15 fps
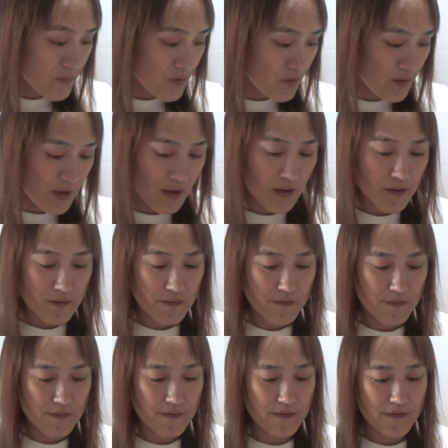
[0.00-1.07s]
とね
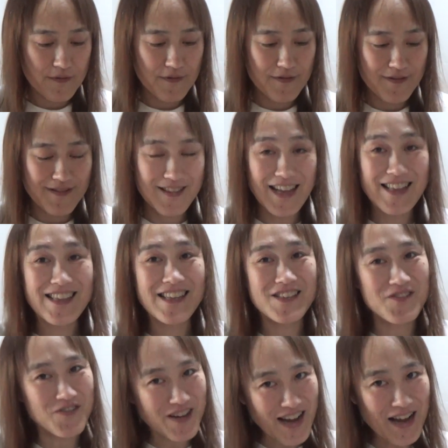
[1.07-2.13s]
何でしょ